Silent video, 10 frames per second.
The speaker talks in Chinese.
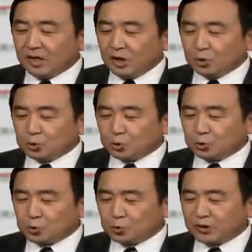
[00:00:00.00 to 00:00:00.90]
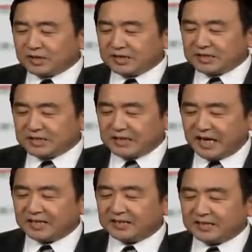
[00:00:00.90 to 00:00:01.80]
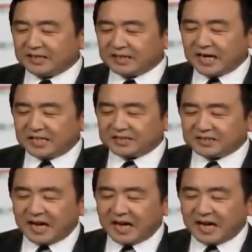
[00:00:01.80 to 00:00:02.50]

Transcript: 流出中国的金钱应该是